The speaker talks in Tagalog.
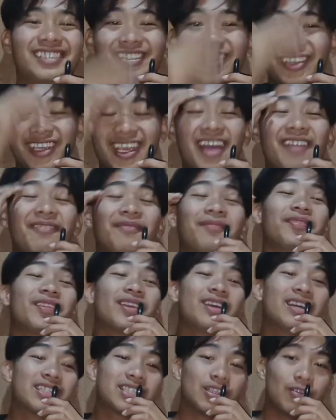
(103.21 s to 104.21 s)
So, ayan.
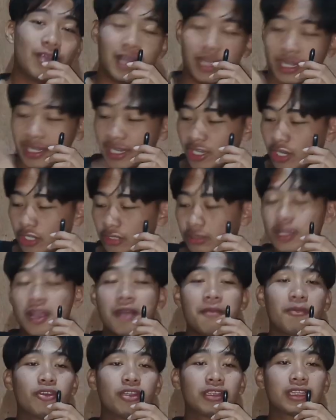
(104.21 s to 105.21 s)
So, uh, inot,
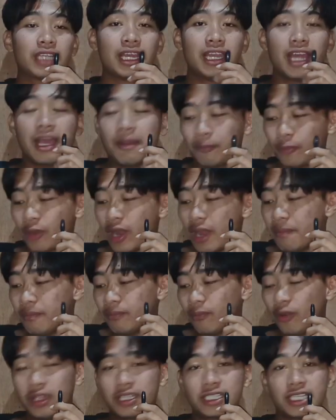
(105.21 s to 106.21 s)
na from
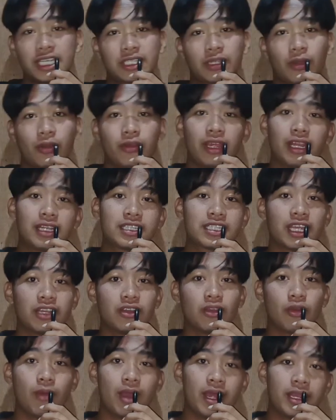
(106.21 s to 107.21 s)
Moises Ronel
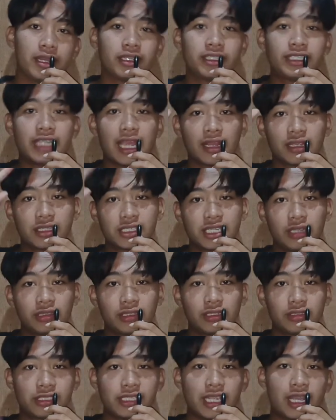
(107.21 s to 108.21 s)
San Juan. Jack, shout
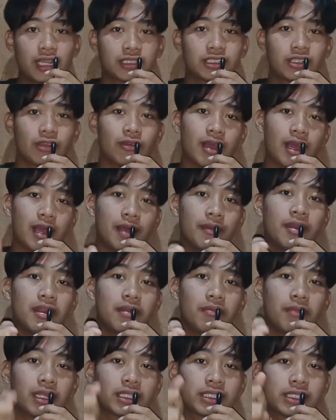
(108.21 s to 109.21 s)
out Jack. So, uh,
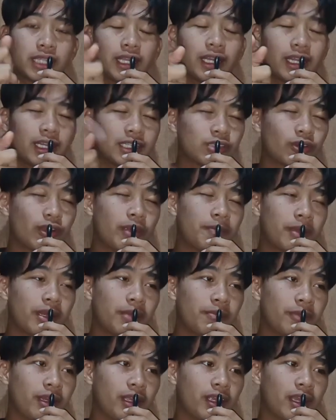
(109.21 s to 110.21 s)
magtagal lang sa kayo para
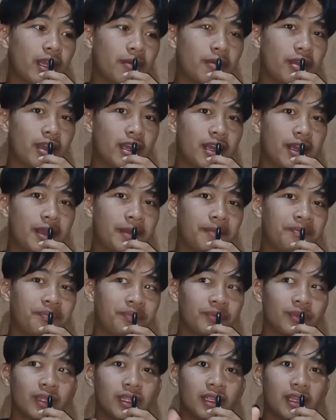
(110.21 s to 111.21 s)
may nga uh, mga,
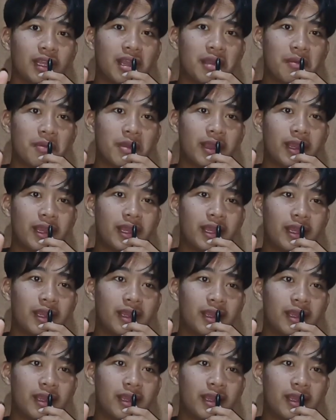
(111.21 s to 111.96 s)
uh, mga,